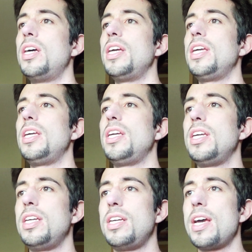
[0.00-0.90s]

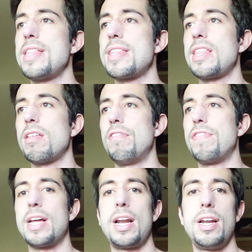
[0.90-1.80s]
y he decidido al
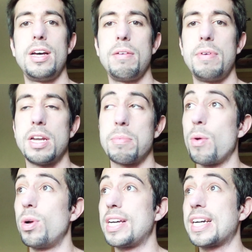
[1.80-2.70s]
final eh, venirme
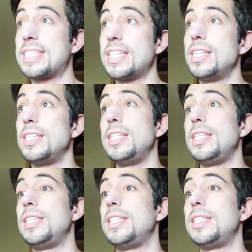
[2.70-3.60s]
de vuelta a casa
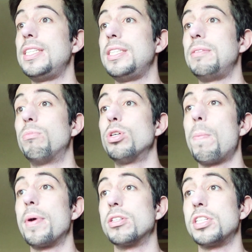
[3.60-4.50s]
y,
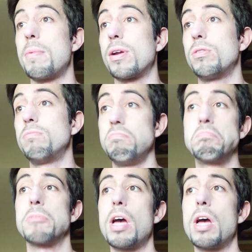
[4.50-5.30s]
bueno, pero sin embargo